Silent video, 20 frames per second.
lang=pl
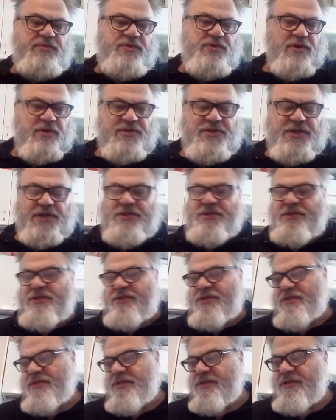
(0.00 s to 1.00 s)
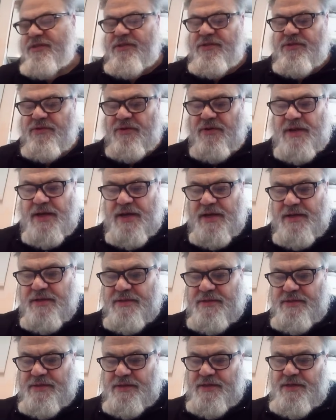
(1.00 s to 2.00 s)
do części
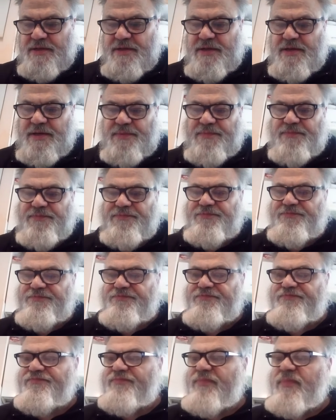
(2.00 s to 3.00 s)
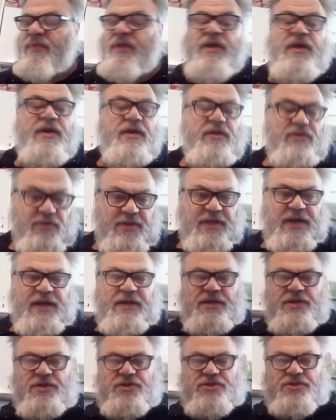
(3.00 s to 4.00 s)
izolacyjnej. To
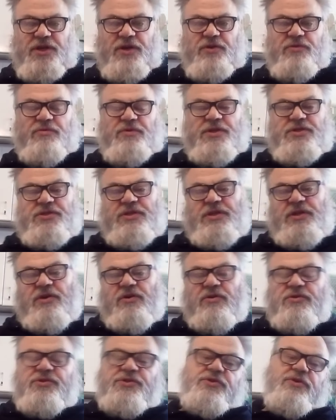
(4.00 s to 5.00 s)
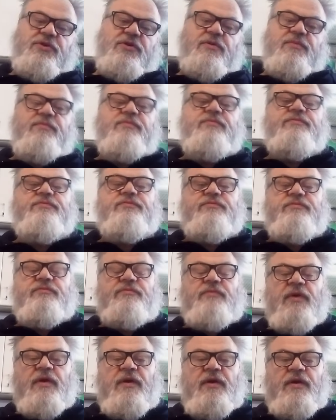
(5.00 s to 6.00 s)
taki szczegół, jeżeli chodzi o
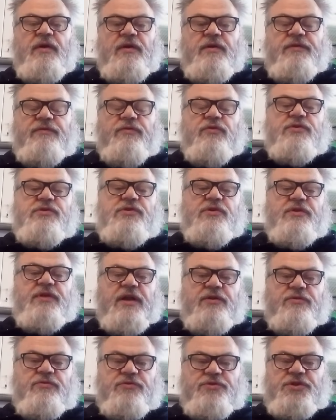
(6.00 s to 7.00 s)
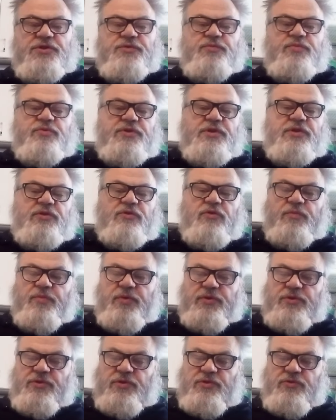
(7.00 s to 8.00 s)
mm, funkcjonalną część budynku
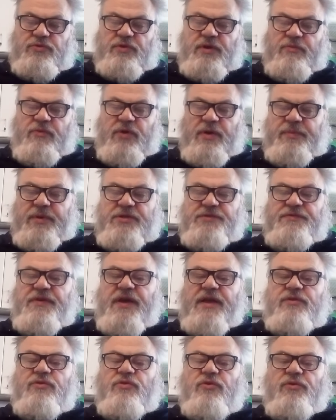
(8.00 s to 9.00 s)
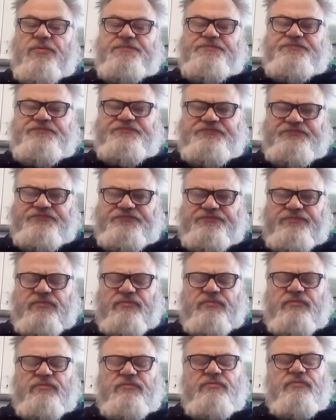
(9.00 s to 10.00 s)
pod tytułem łapacz wiatru.
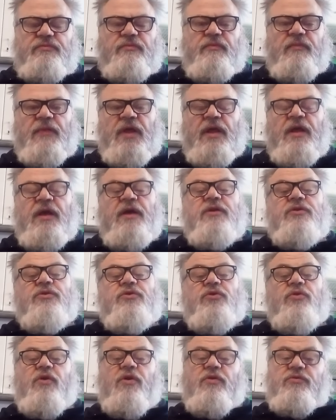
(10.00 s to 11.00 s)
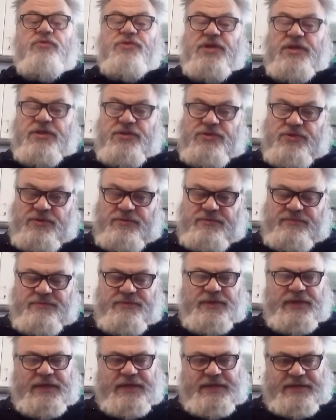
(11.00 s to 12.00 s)
Drugą rzeczą
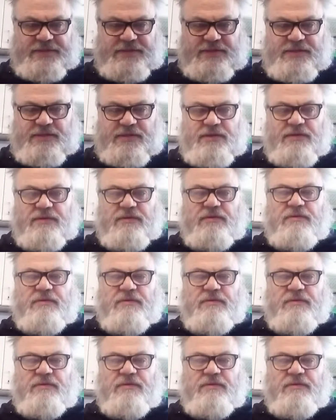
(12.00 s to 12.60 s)
jest